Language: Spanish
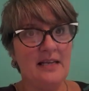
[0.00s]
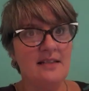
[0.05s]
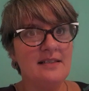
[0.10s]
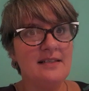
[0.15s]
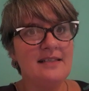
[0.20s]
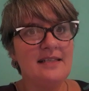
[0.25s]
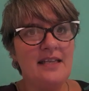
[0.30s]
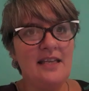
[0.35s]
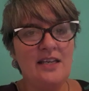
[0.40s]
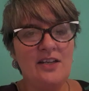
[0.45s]

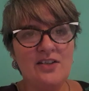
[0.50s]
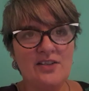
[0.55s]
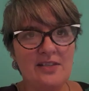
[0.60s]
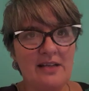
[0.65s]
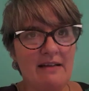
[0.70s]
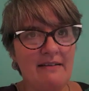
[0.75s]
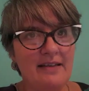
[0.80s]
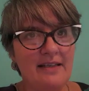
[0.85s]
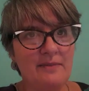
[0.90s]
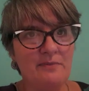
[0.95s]
Si no
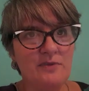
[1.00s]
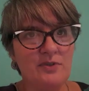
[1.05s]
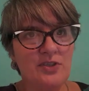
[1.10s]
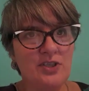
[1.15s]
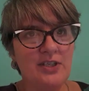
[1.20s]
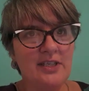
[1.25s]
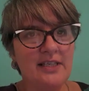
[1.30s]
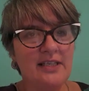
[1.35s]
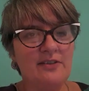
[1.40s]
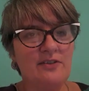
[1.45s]
sabes
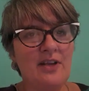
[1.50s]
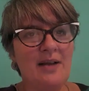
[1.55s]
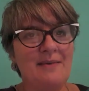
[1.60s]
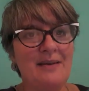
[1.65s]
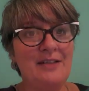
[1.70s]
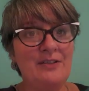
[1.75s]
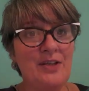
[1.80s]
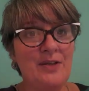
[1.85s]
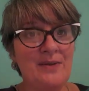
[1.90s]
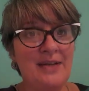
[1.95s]
mucho de qué estoy hablando,